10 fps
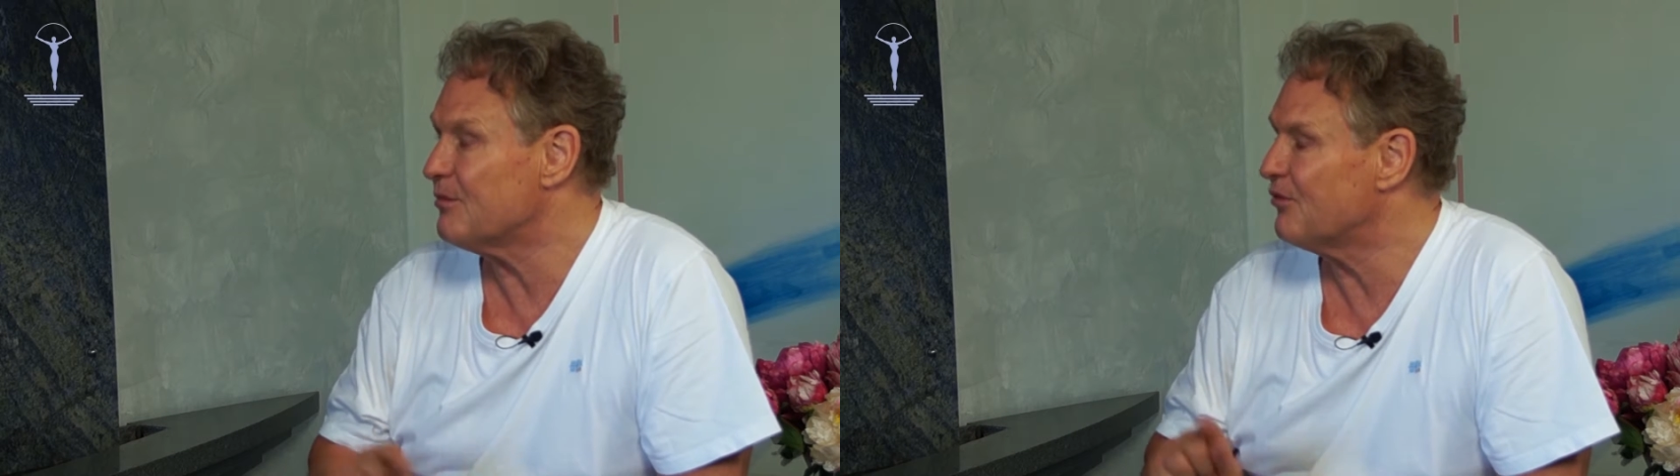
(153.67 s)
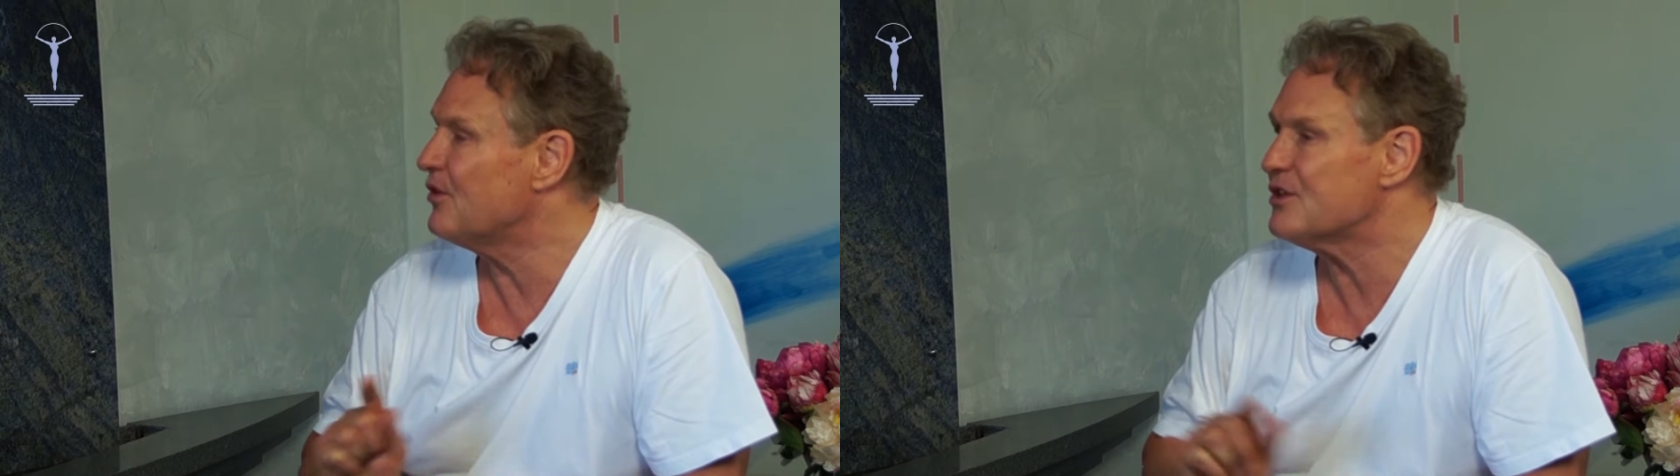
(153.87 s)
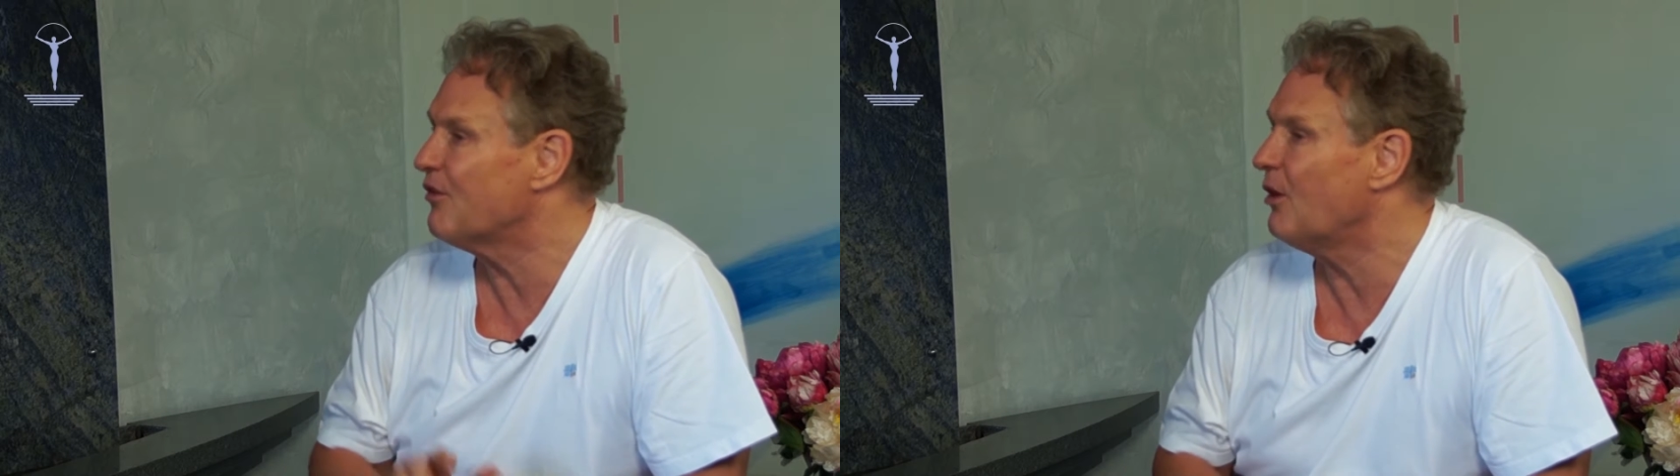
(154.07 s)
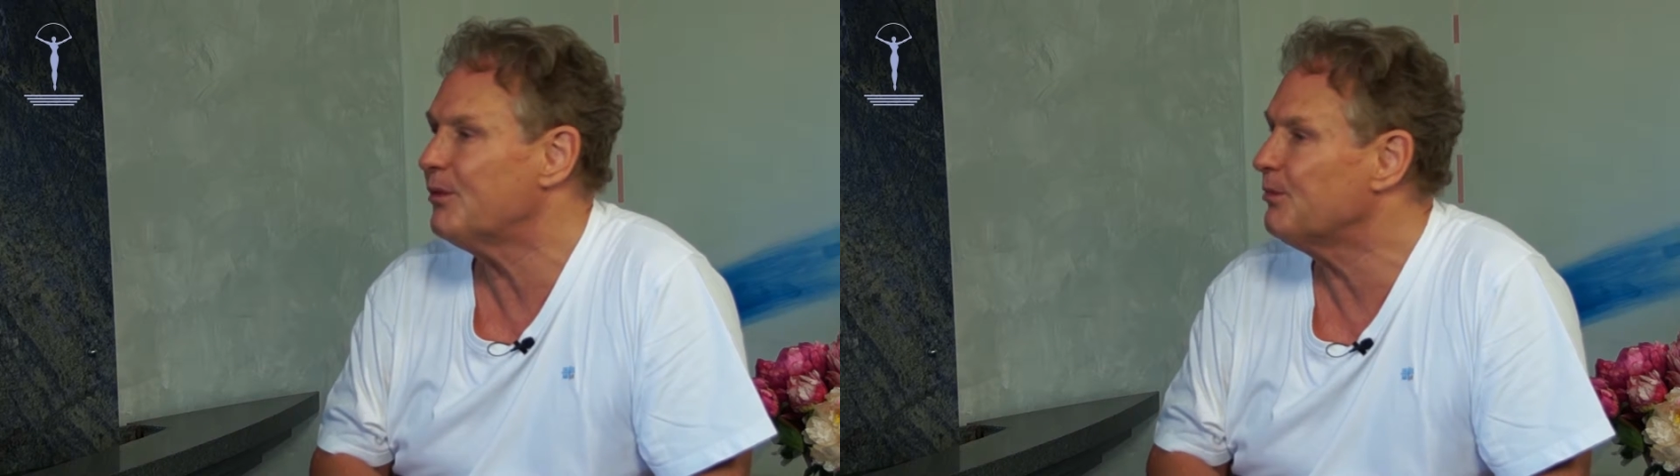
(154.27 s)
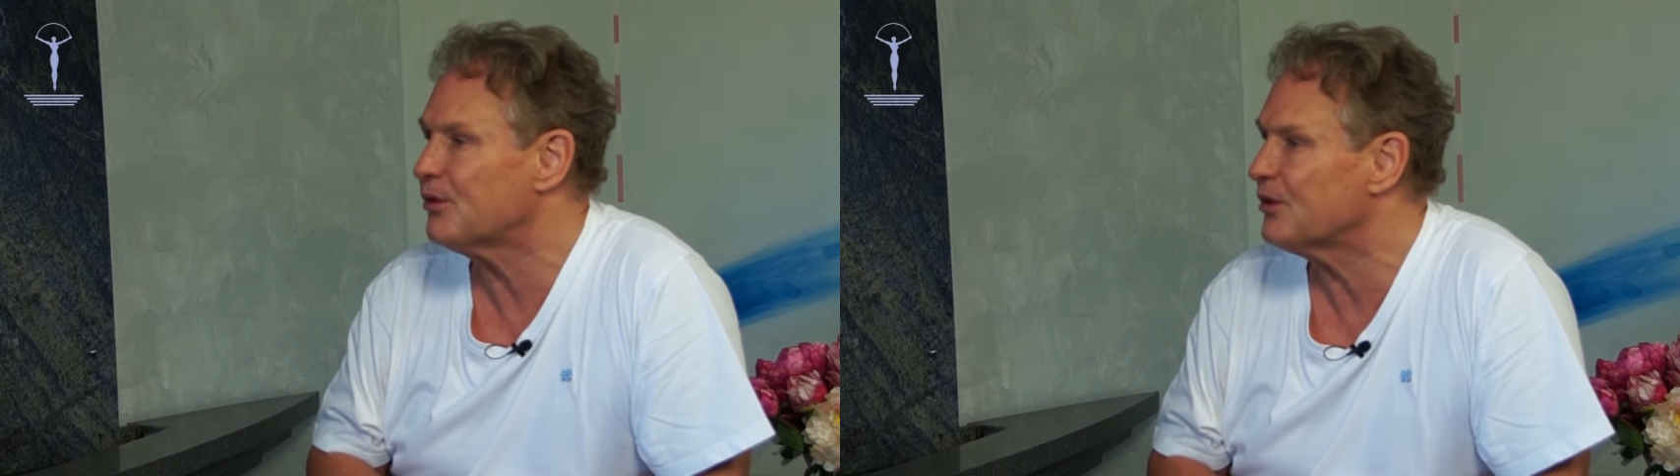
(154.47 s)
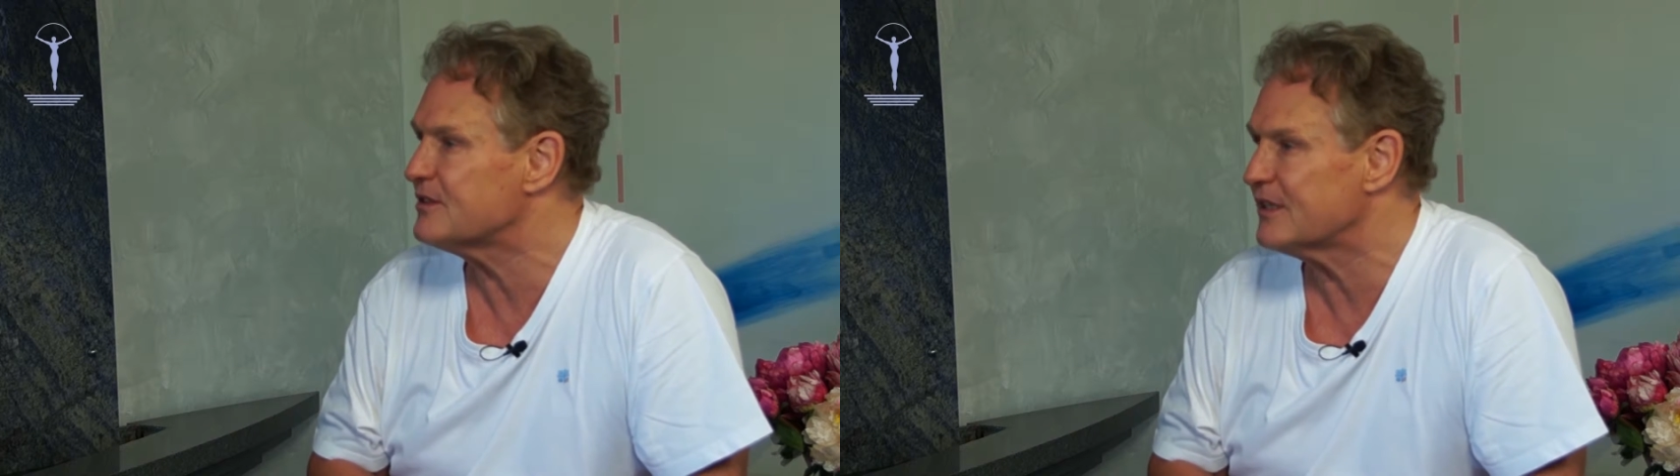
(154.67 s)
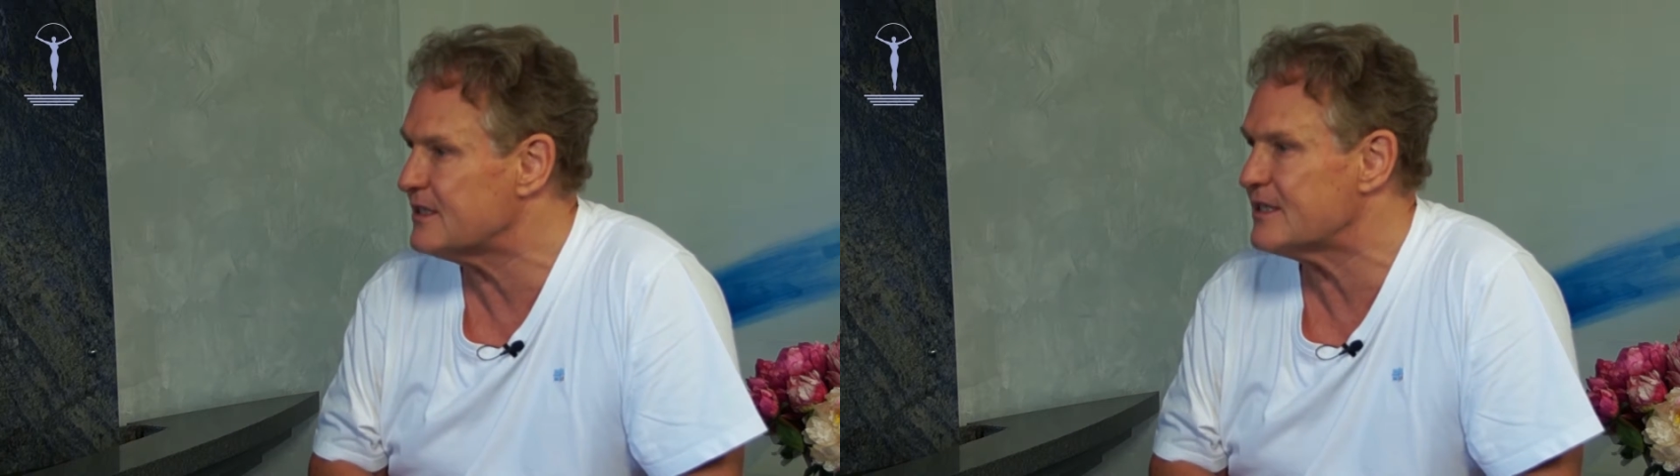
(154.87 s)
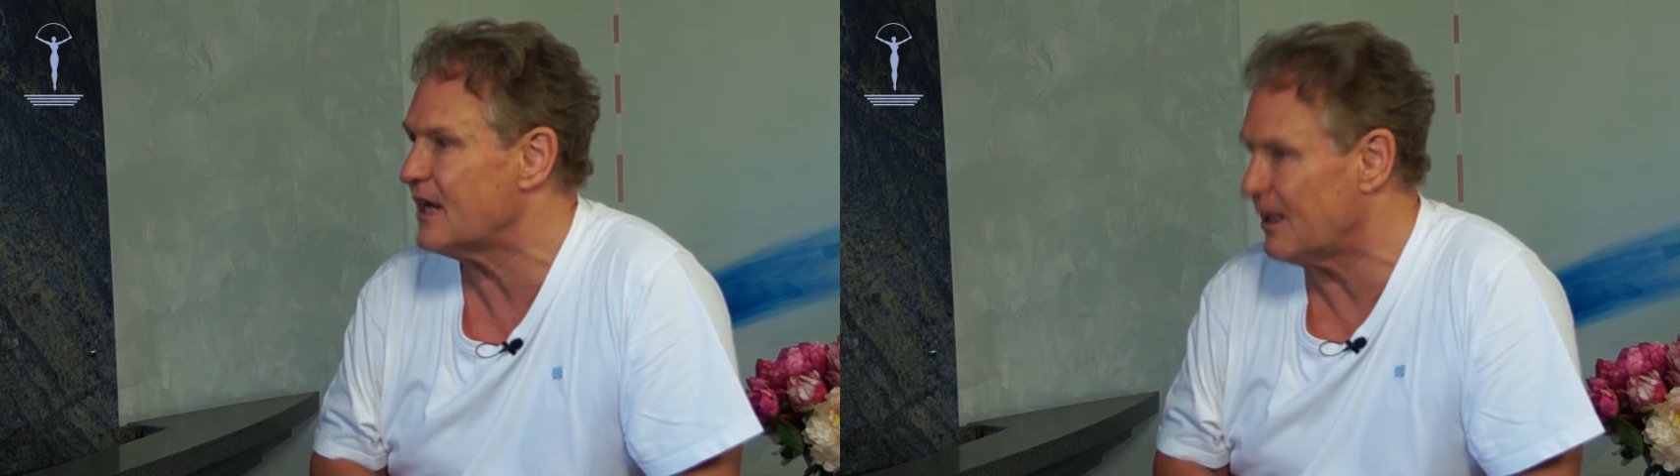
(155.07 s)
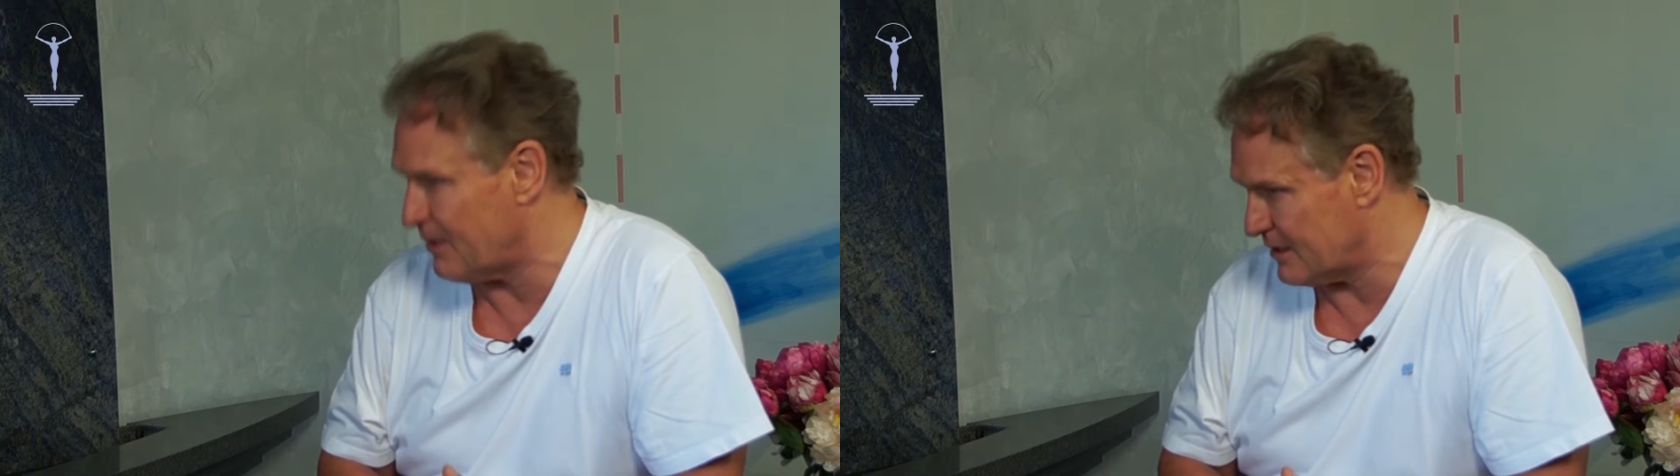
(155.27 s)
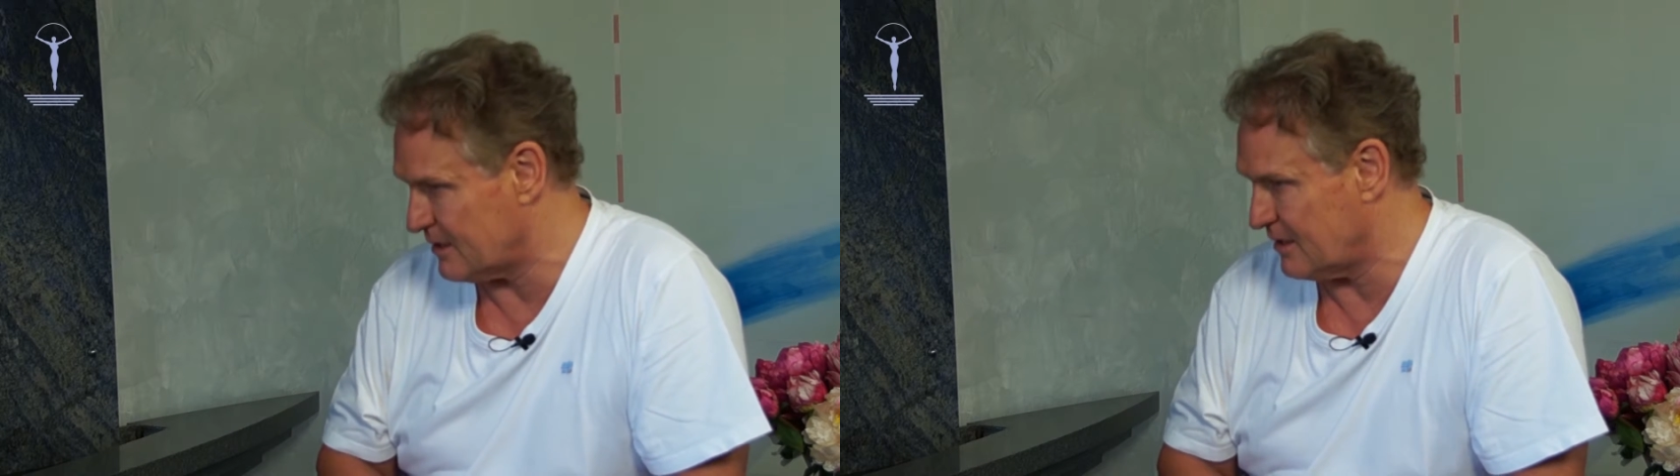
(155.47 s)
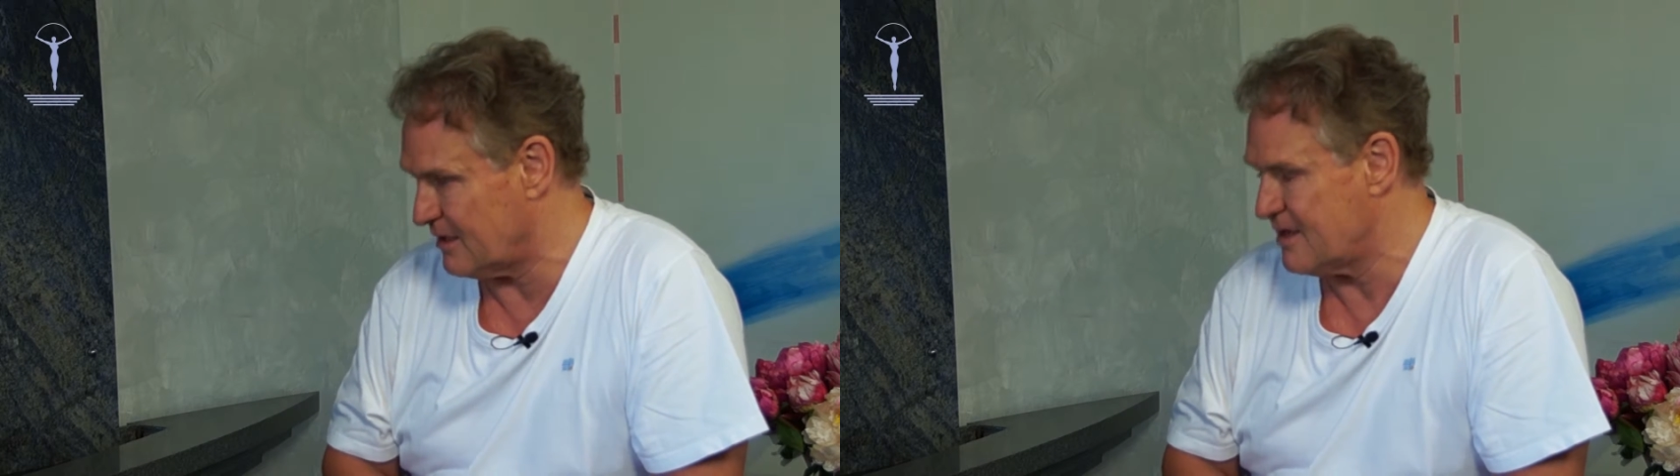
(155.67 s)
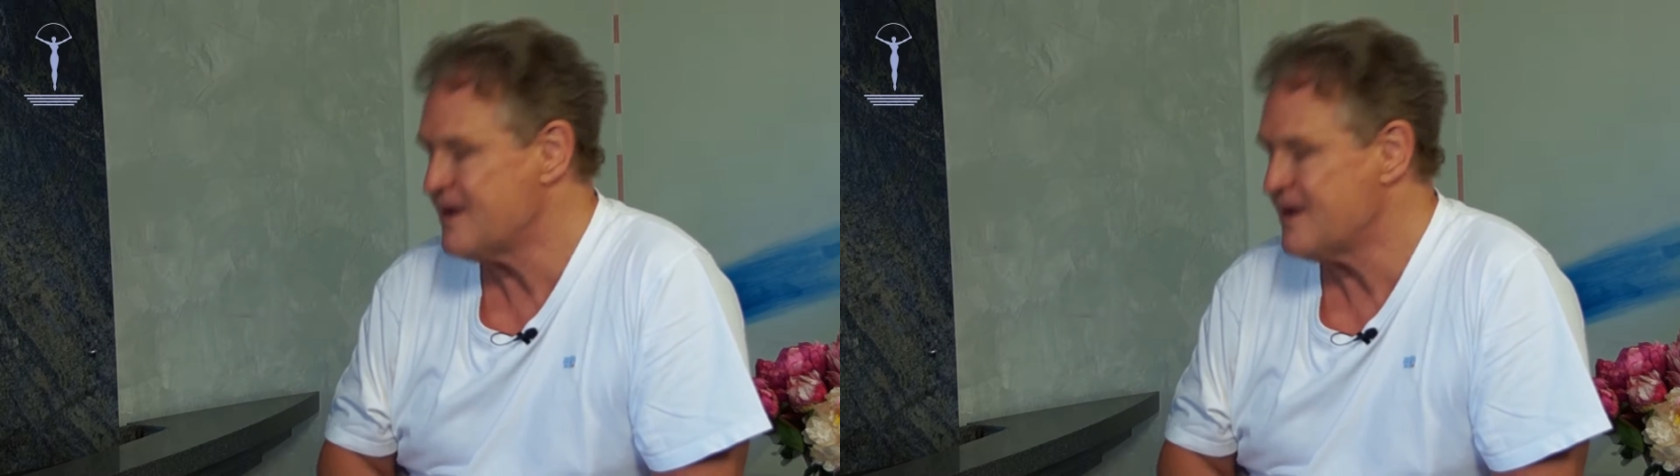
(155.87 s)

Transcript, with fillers: bevor ich überhaupt mit Botox richtig arbeiten kann.